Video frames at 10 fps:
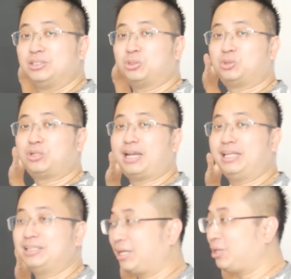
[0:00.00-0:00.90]
susunan
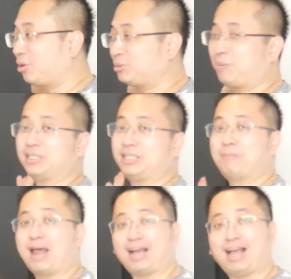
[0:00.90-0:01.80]
interior seperti di
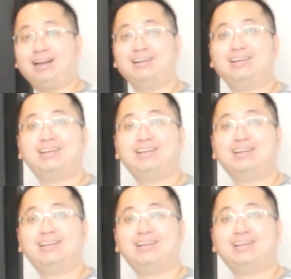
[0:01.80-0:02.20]
belakang